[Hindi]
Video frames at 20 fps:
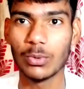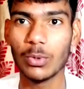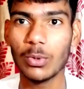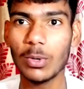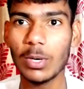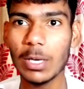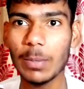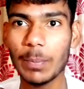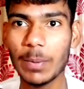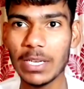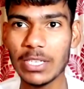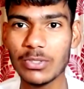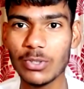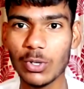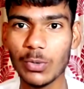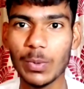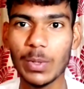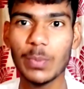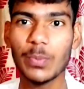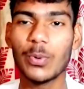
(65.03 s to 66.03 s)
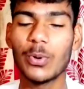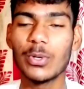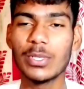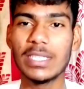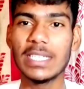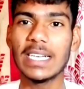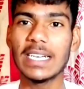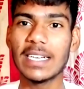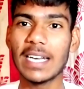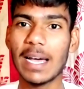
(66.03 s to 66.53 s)
गूगल प्ले स्टोर पर
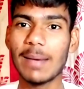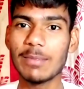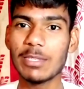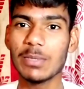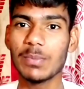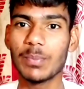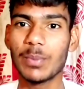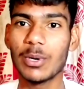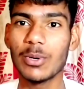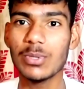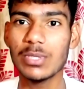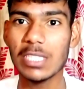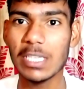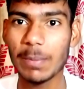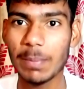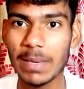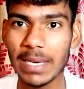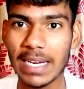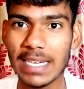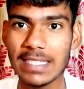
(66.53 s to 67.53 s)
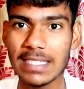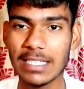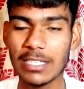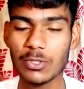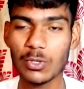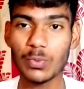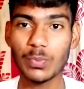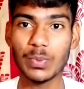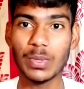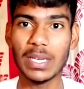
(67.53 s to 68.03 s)
फौजी के नाम से बहुत सी एप्लीकेशन
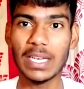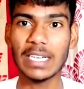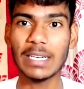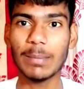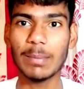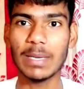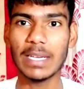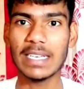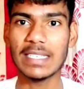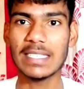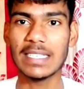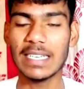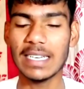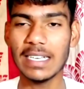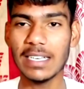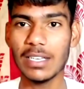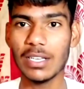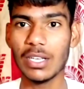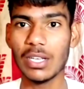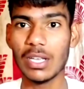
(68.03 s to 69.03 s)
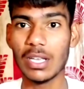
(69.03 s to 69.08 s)
है जो फेक एप्लीकेशन है